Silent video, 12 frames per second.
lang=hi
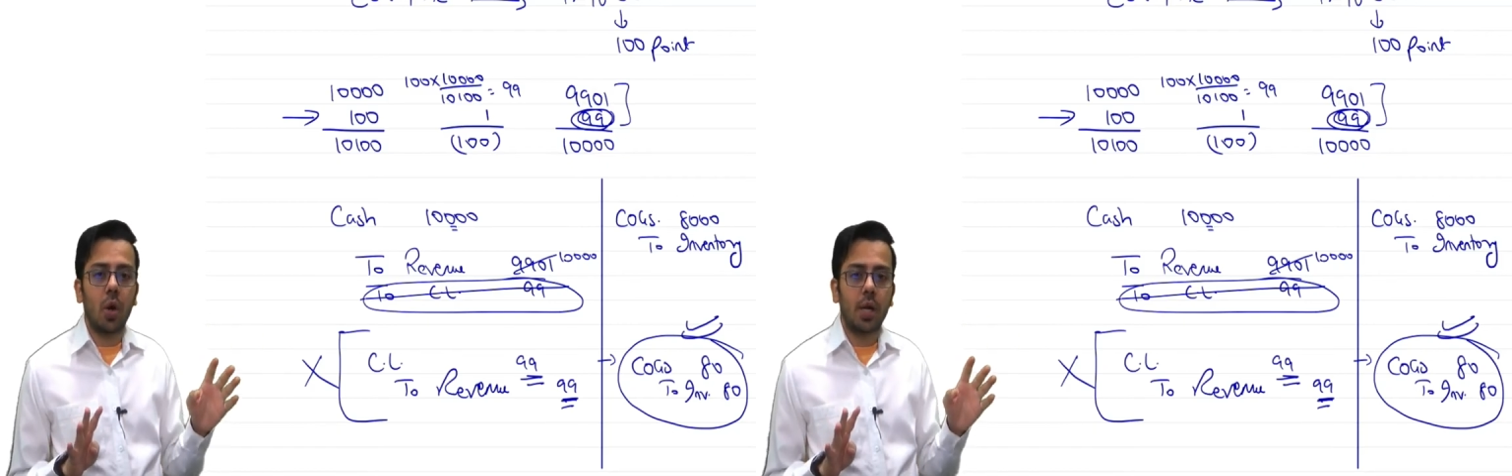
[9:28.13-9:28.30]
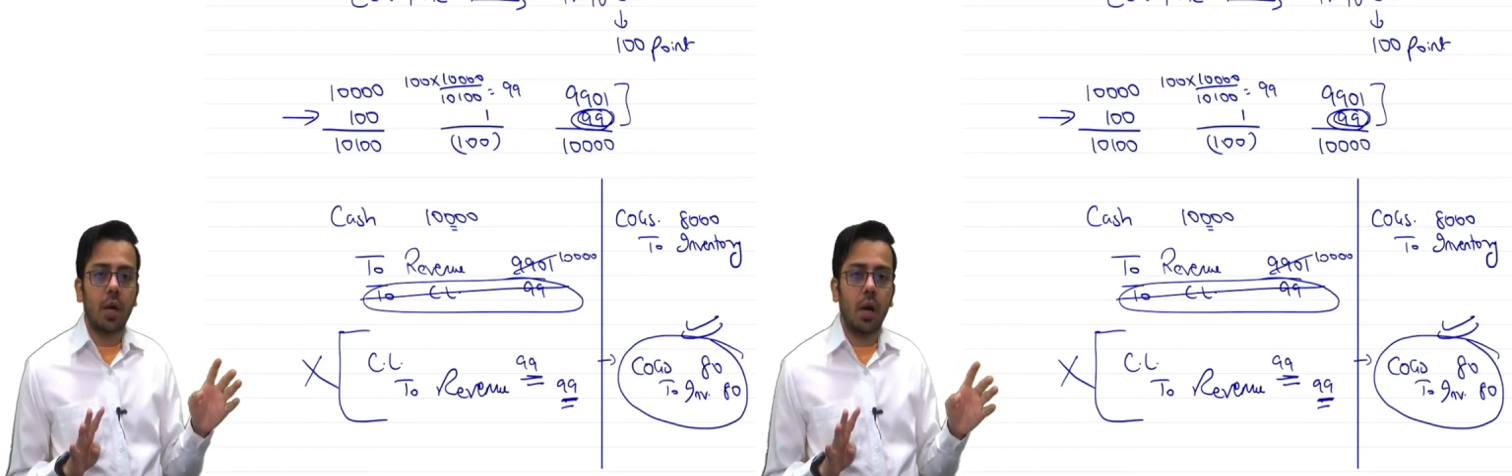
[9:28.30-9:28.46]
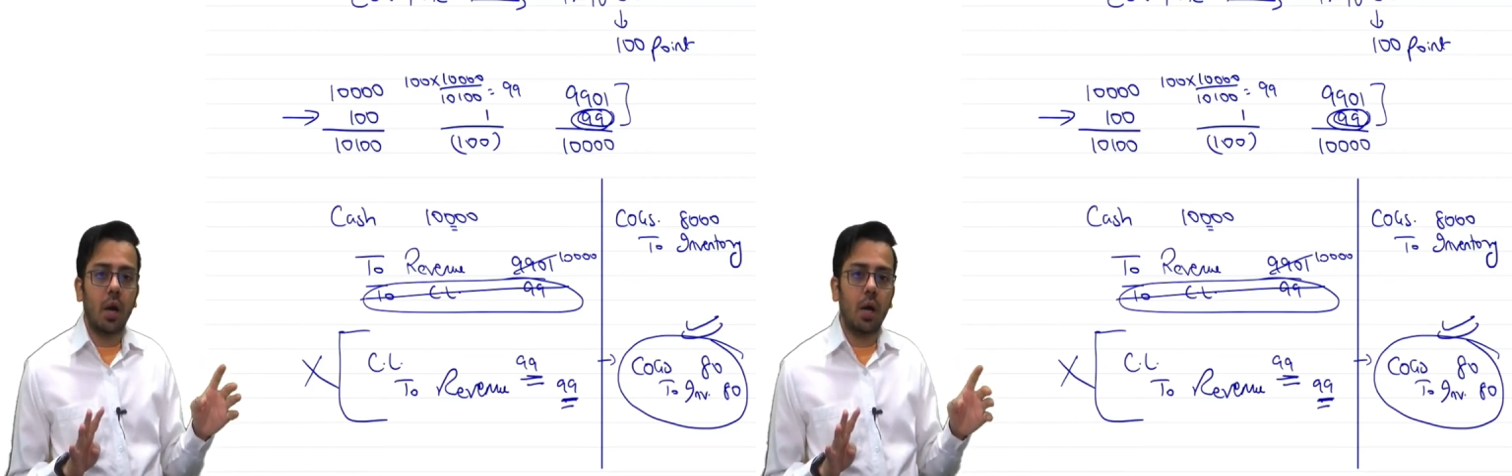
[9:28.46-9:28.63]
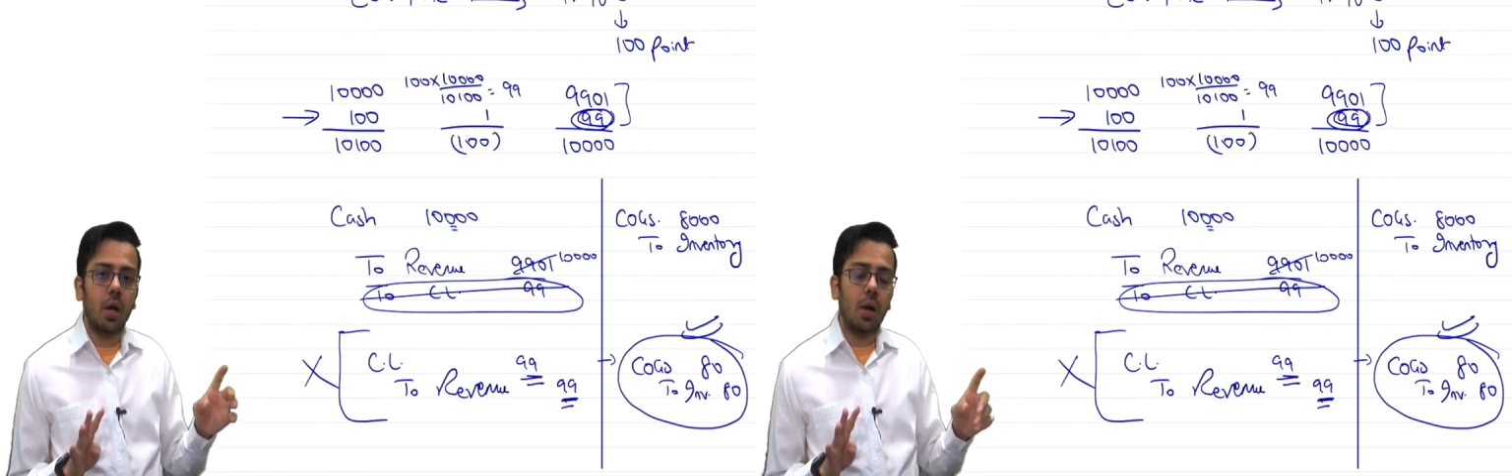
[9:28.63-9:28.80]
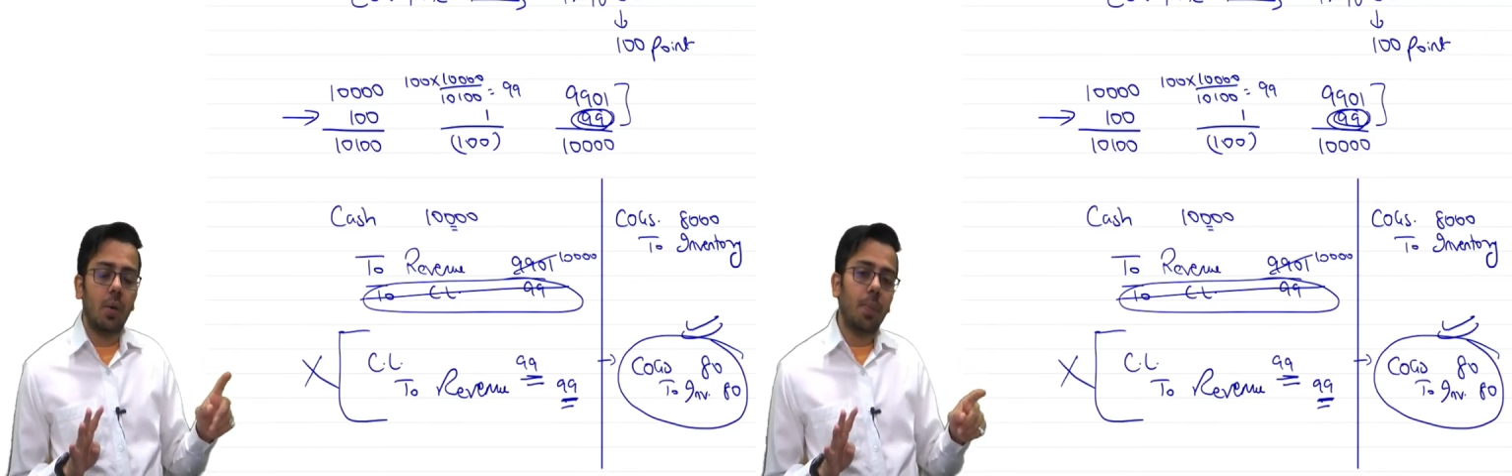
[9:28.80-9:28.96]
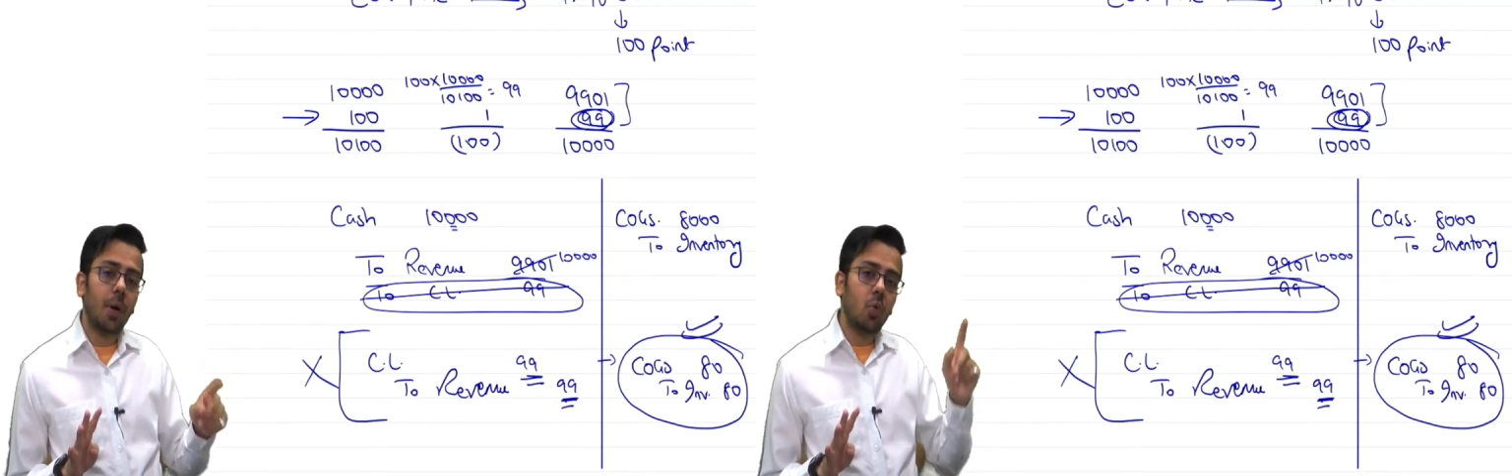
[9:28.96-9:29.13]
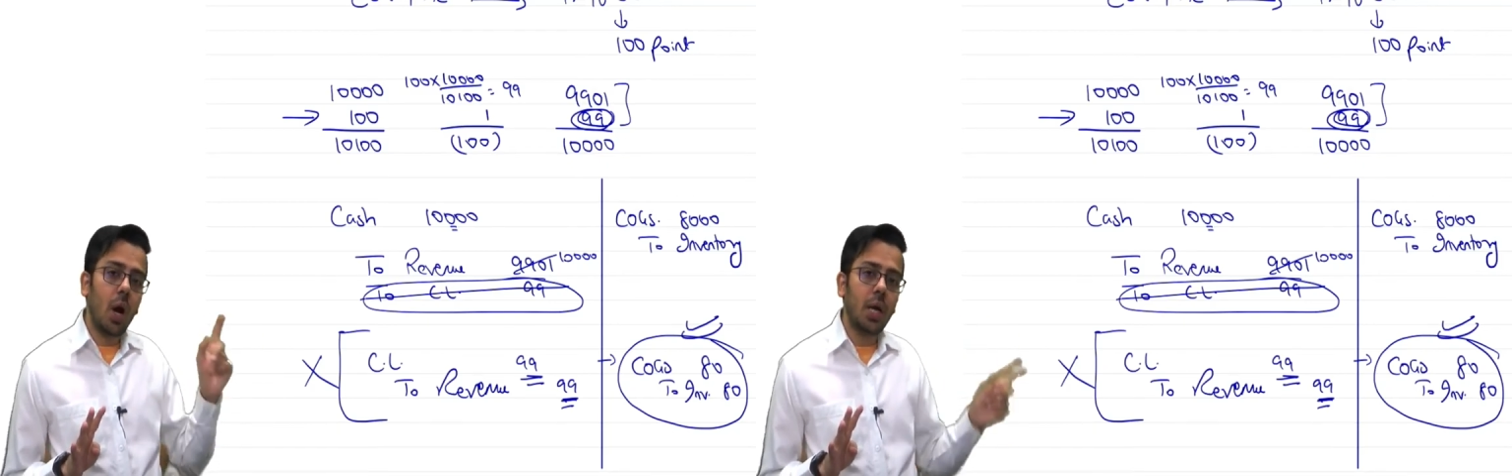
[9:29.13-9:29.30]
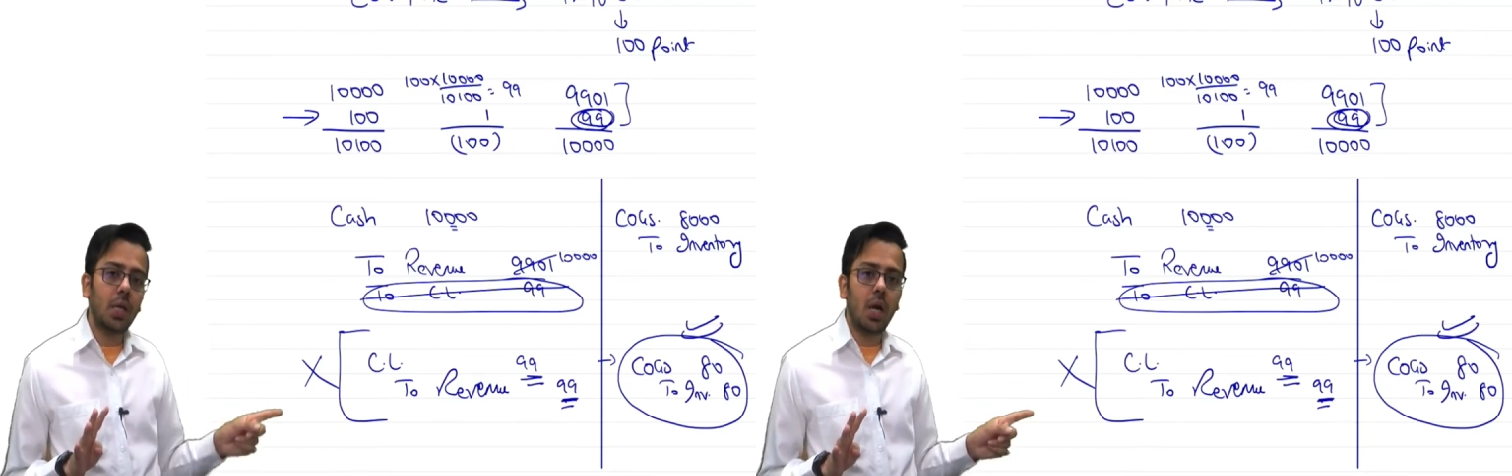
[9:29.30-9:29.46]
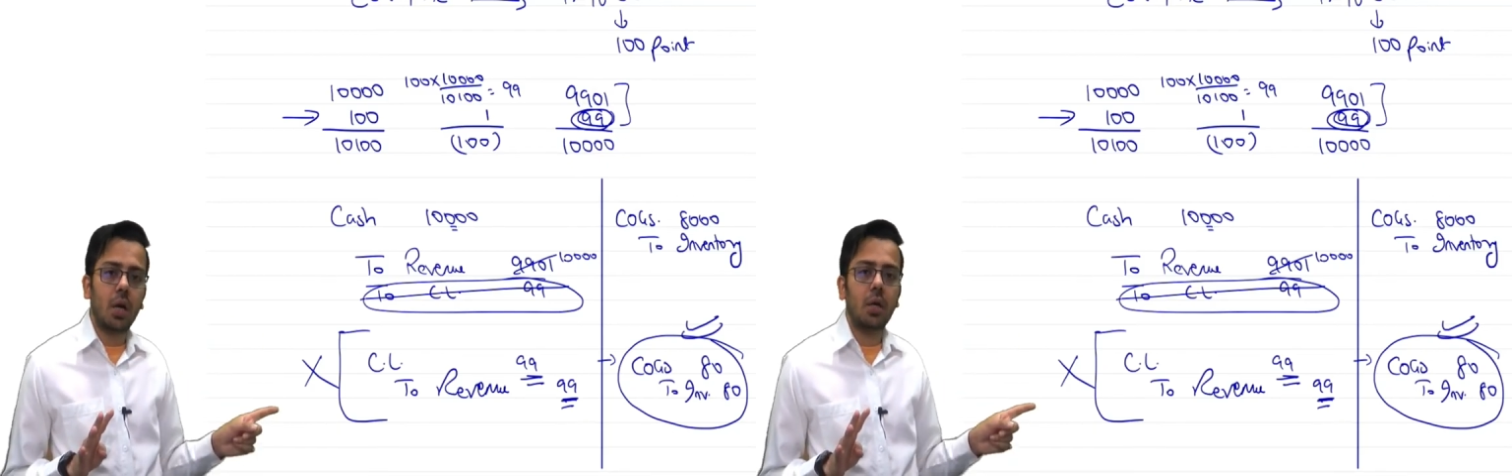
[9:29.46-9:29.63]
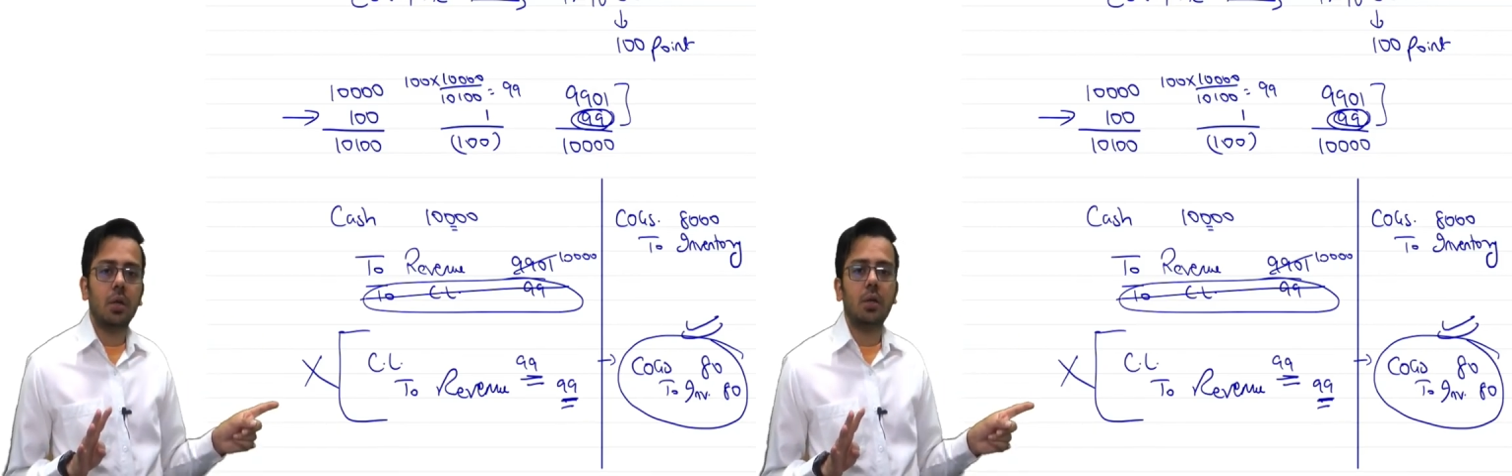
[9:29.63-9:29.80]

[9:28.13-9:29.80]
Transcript: वो आएगा पर वो आ गया